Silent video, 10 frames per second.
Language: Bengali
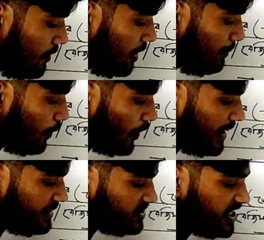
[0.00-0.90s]
তাহলে
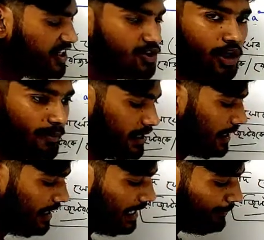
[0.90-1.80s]
পয়েন্ট চেঞ্জ হবে না
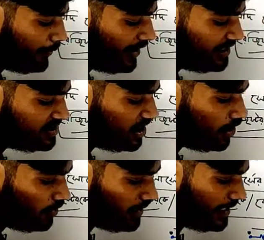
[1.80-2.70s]
এই পয়েন্ট ছিল
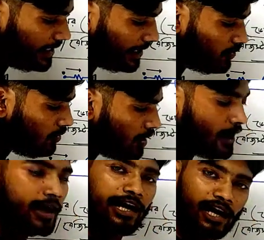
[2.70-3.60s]
এখানেও
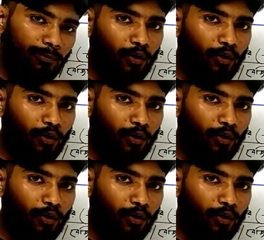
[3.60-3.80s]
এই